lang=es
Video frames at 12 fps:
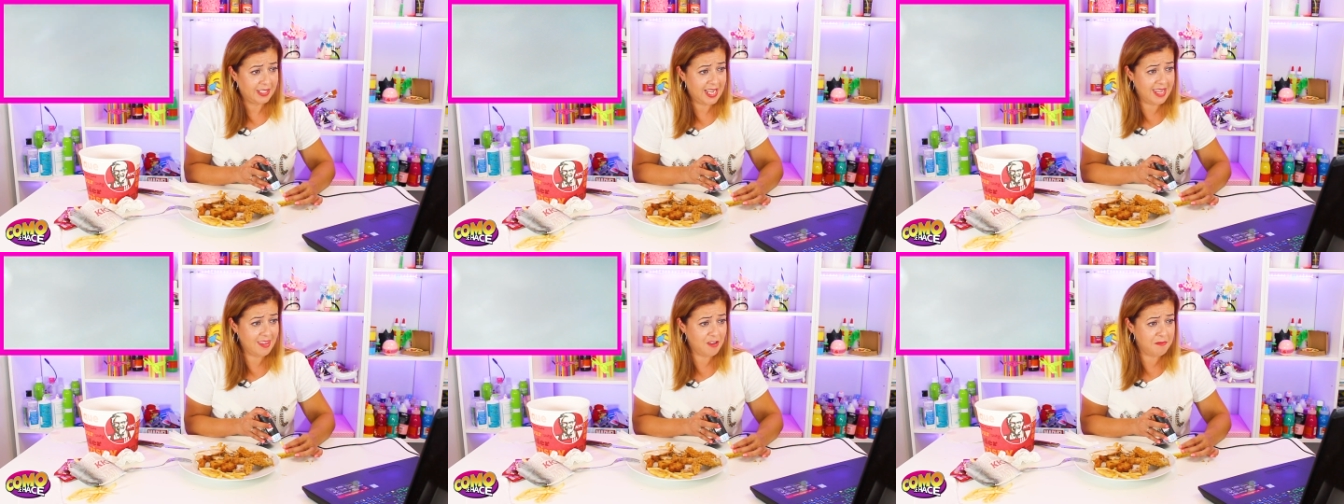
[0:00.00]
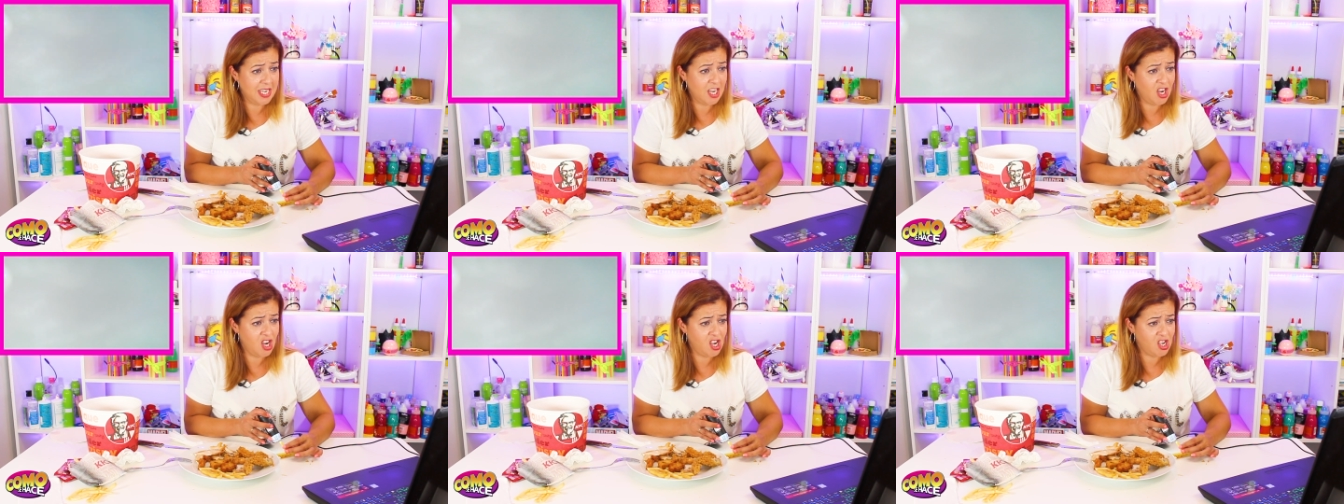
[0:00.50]
¡Ay, Dios
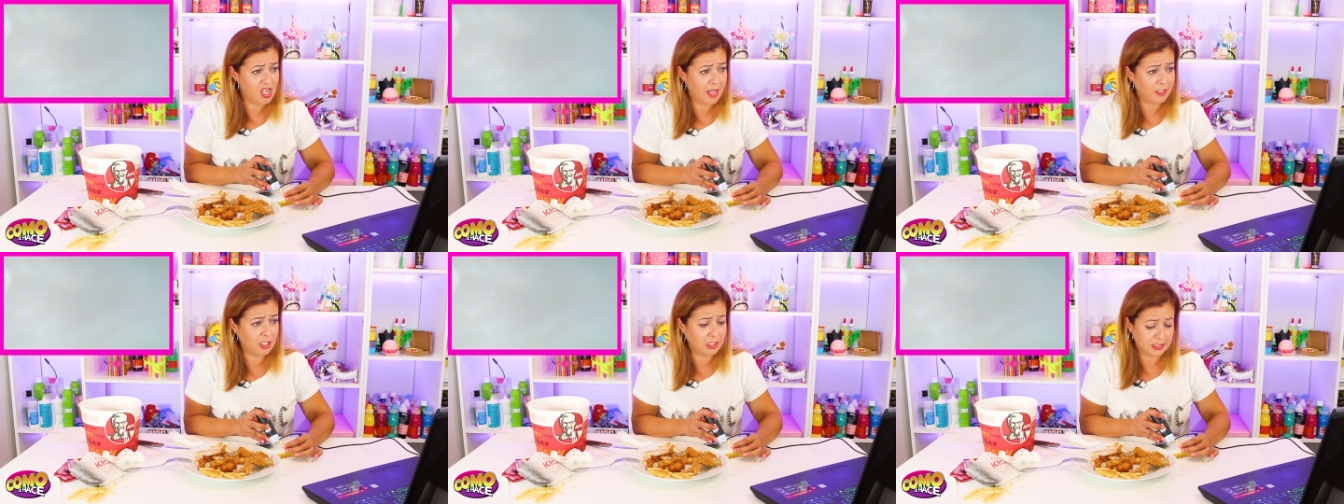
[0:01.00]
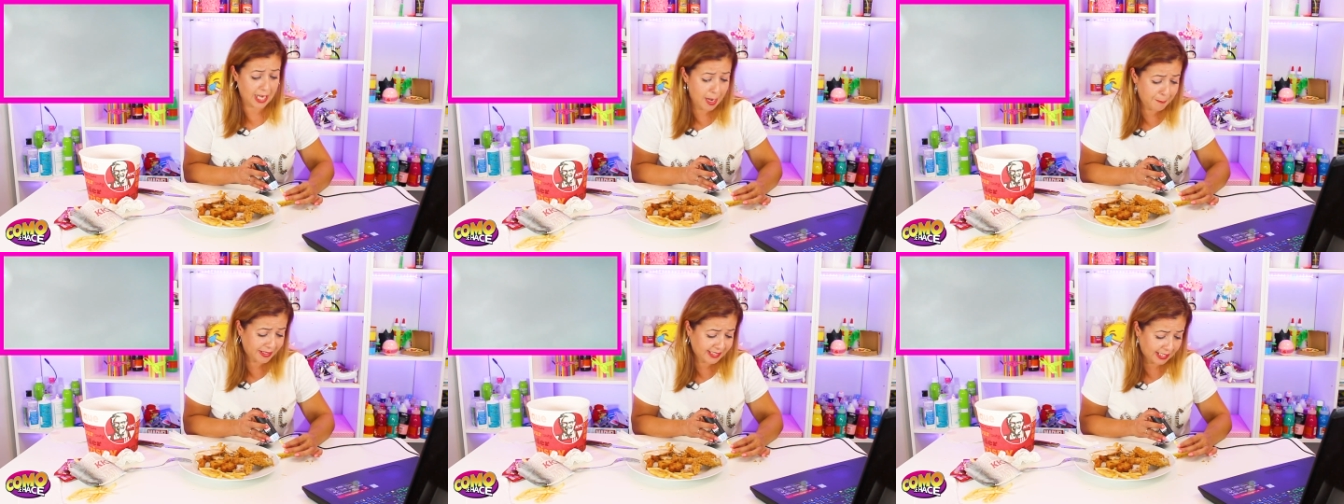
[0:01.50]
mío! ¿Dónde está
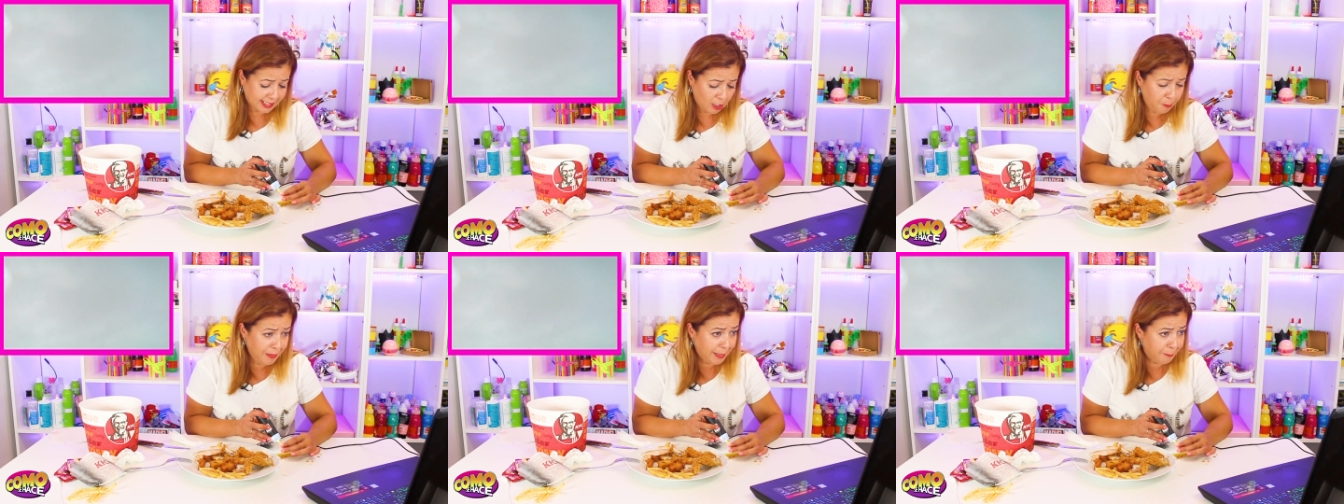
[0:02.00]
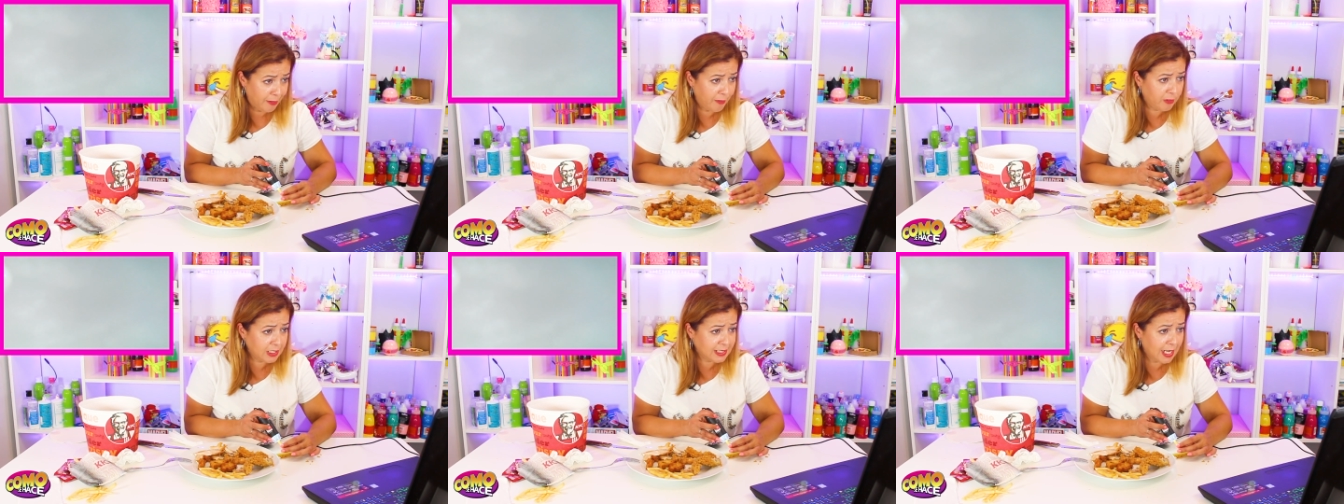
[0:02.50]
la patata, hombre? ¿Pero
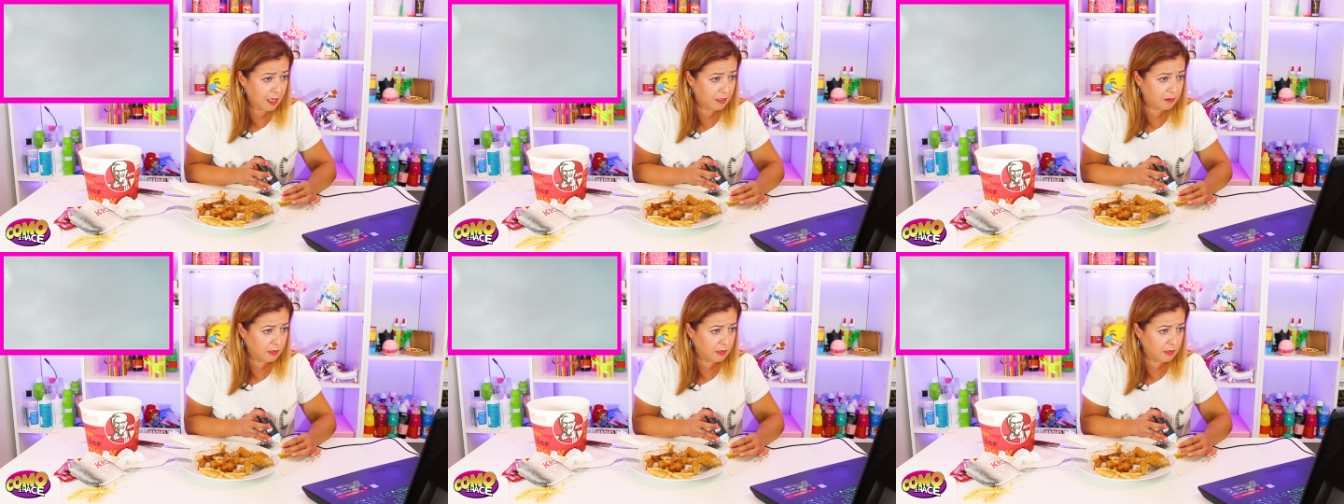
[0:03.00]
dónde está?